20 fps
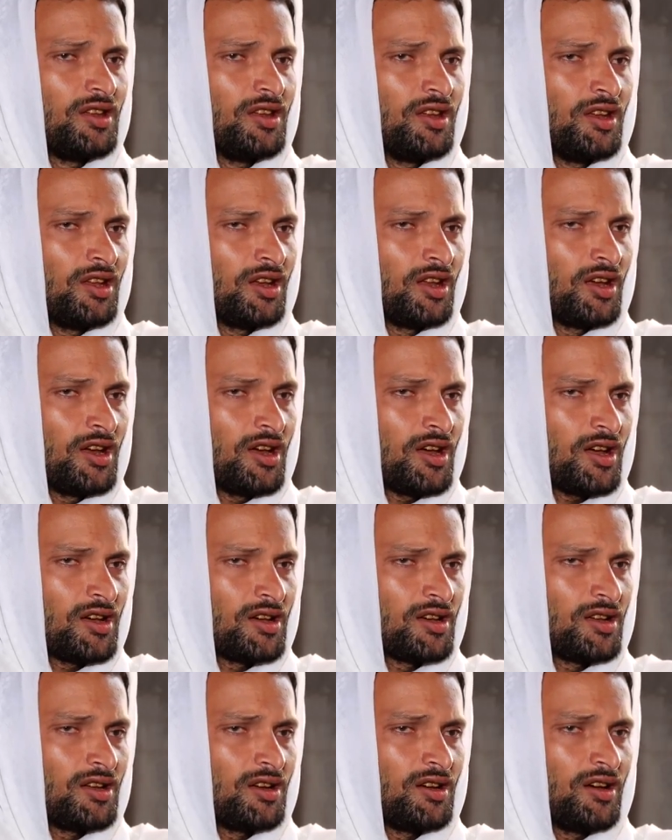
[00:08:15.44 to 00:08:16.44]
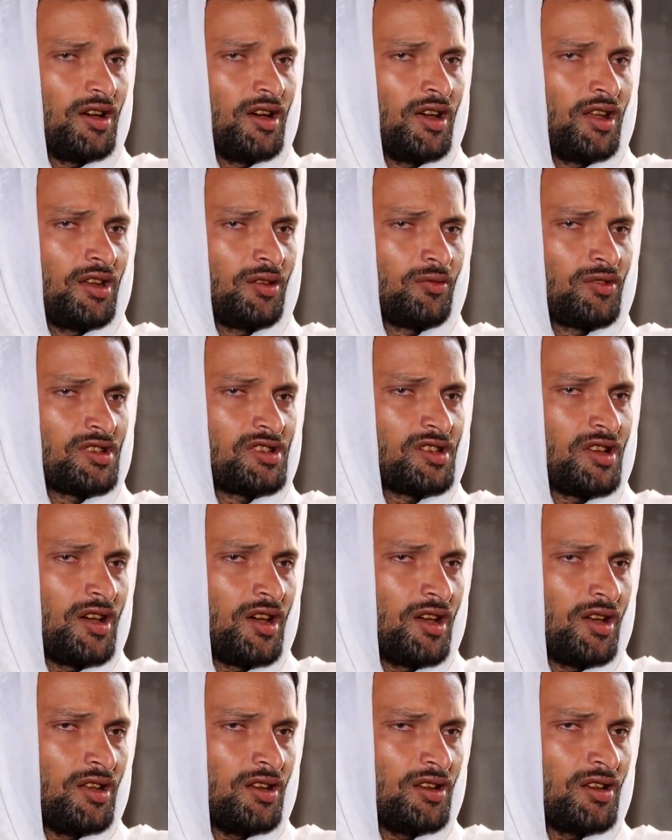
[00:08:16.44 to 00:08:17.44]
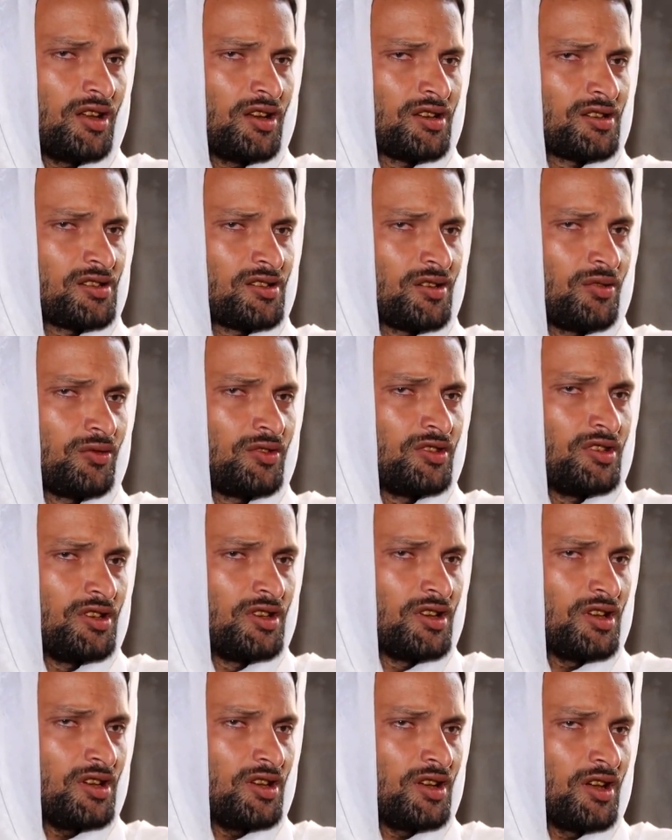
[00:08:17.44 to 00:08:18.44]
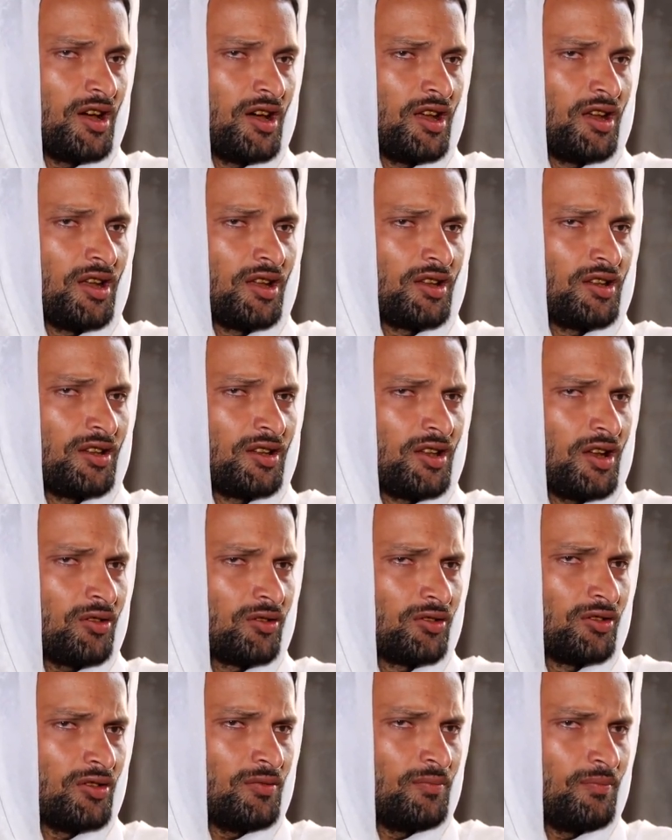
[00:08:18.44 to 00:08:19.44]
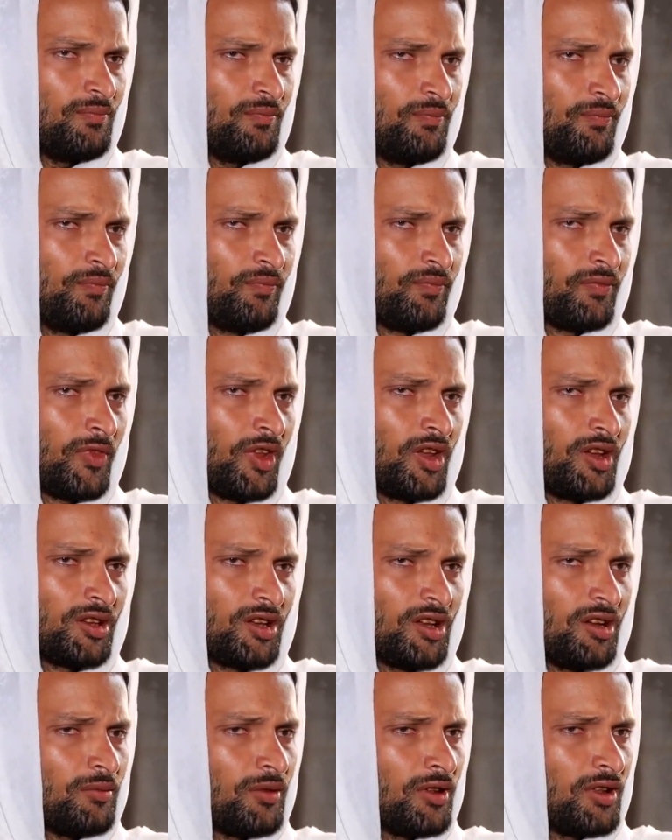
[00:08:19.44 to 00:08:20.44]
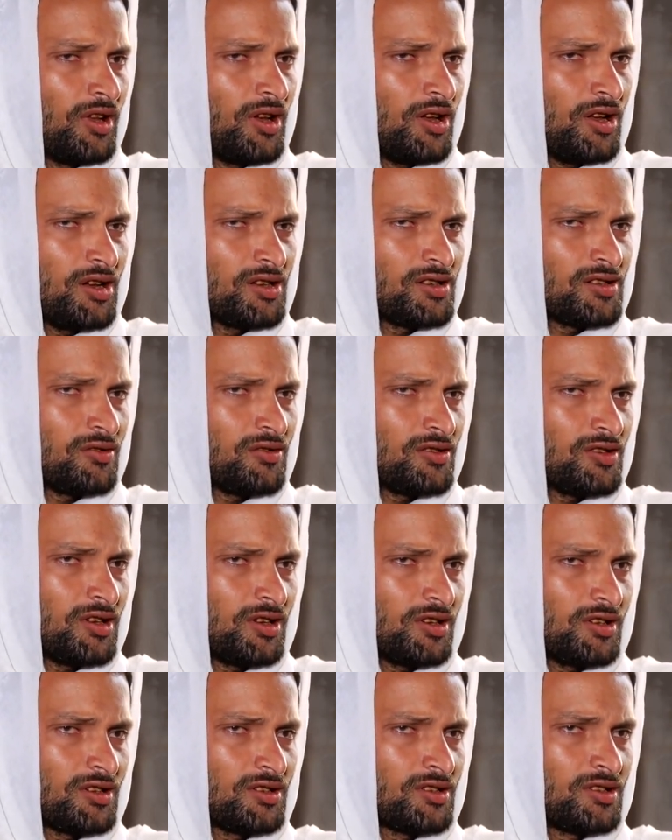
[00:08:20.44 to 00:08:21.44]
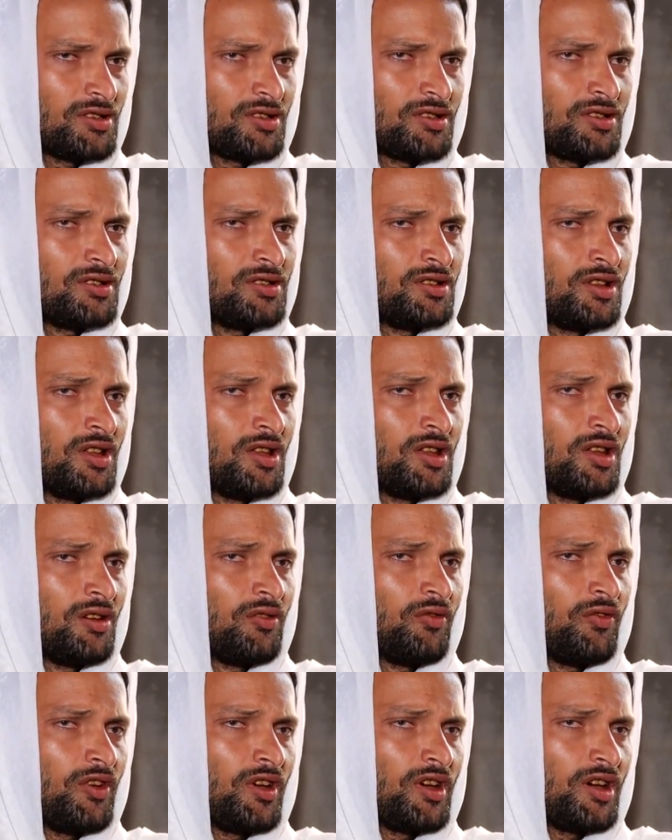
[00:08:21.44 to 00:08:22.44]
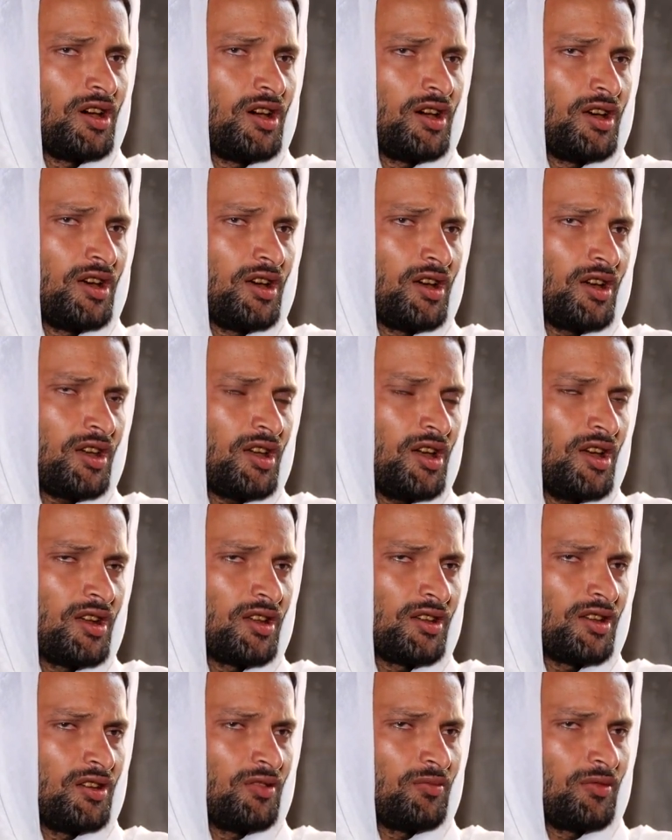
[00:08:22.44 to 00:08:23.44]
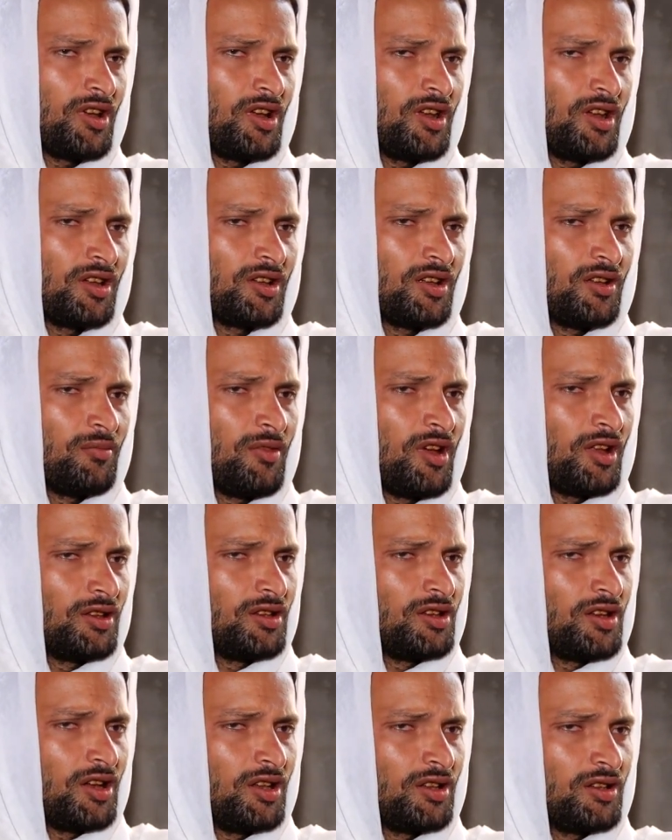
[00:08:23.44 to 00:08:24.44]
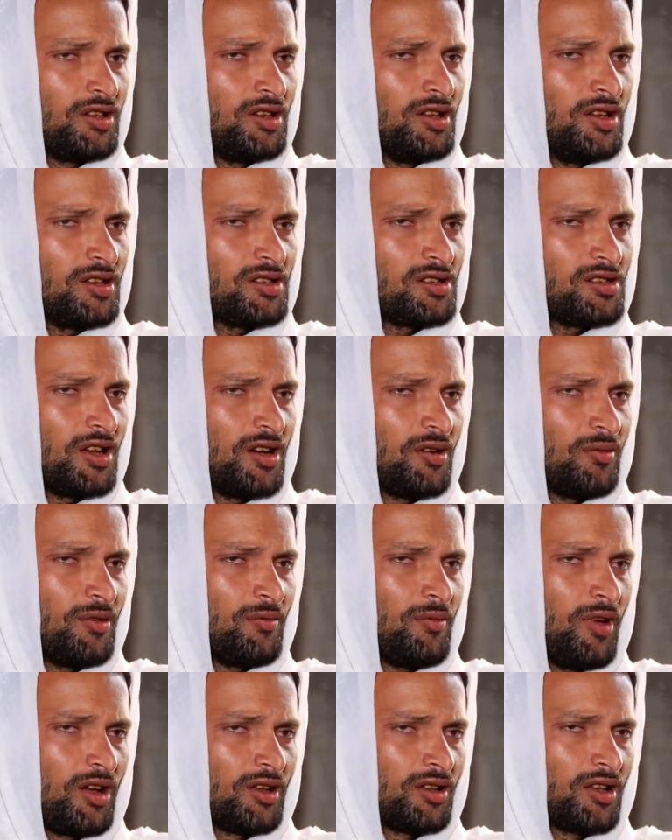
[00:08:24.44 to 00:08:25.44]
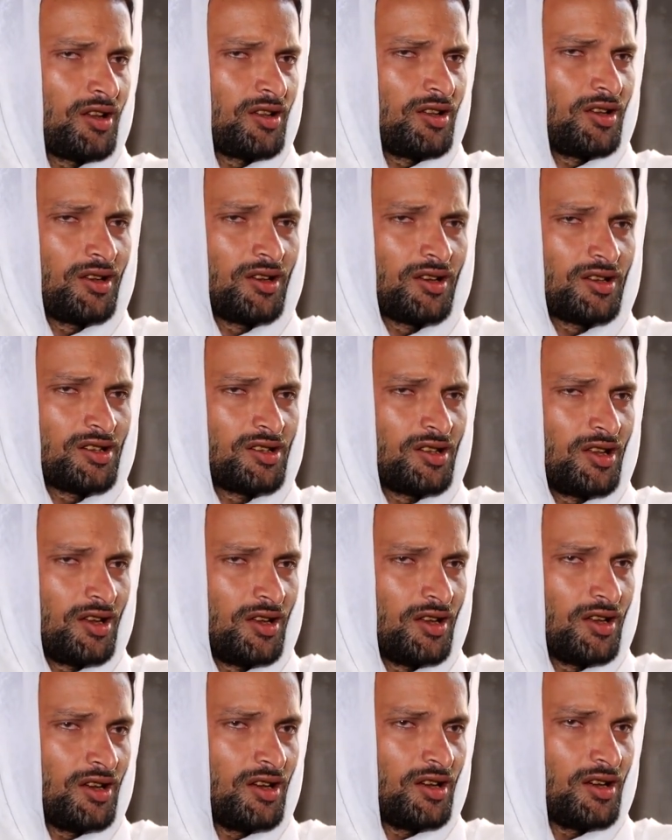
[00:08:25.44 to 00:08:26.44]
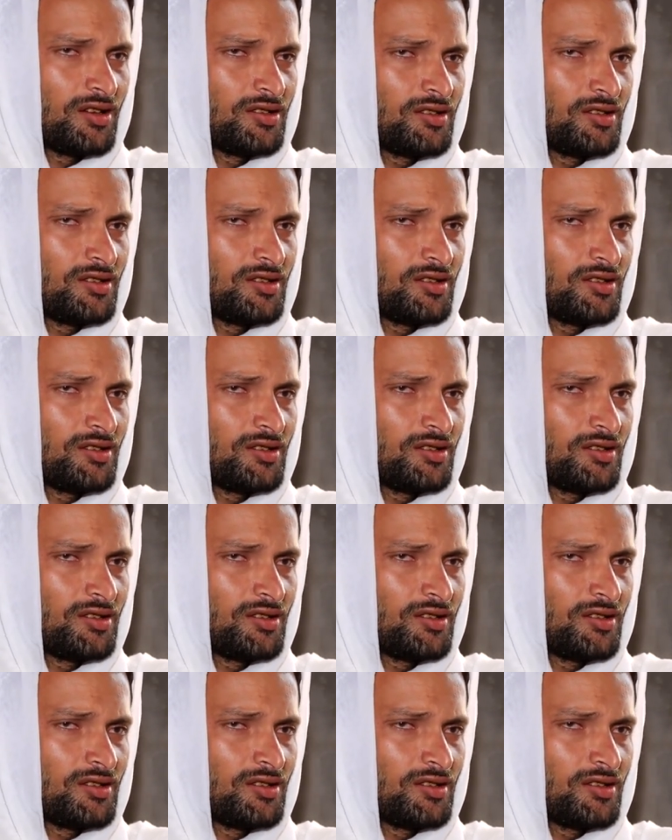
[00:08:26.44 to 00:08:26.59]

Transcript: إلى الوسائل الصوتية التي تخدم كتاب الله عز وجل فكانت الإمكانيات المادية عندي صعبة ما قدرت أن أشتريها